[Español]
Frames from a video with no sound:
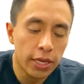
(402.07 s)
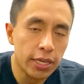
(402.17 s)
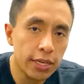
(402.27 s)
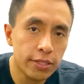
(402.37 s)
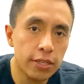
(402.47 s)

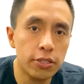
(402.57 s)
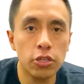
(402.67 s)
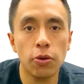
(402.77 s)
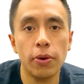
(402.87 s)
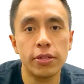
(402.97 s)
Y este si
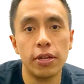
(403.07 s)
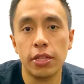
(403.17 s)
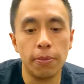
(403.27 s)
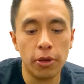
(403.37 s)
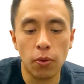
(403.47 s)
yo voy a hacer
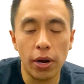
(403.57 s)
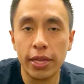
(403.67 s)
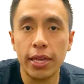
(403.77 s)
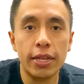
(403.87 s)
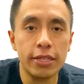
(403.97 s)
también
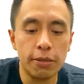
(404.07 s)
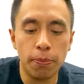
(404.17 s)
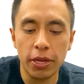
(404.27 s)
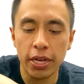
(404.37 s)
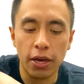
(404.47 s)
cualquier
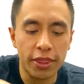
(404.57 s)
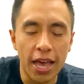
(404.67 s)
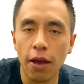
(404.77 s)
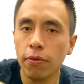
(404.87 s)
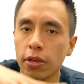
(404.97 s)
disciplina,
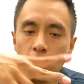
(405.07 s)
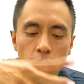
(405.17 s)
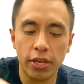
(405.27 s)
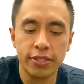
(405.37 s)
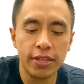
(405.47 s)
downhill, lo que